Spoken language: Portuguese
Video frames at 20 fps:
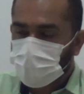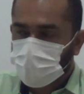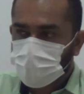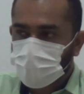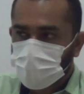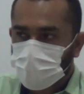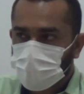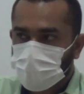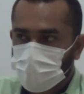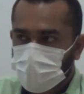
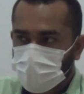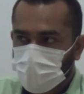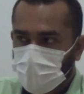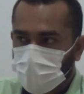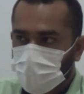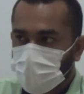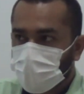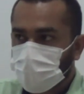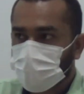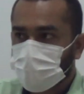caminhões
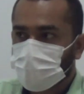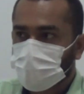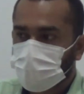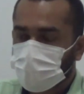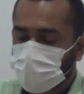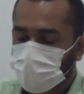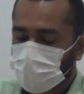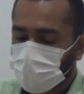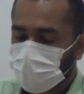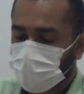trabalhando.
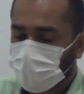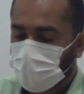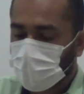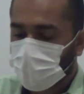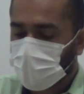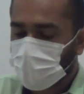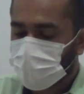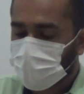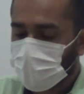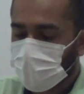
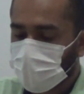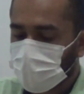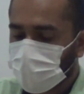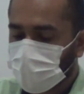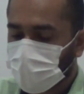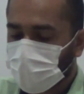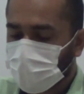A meta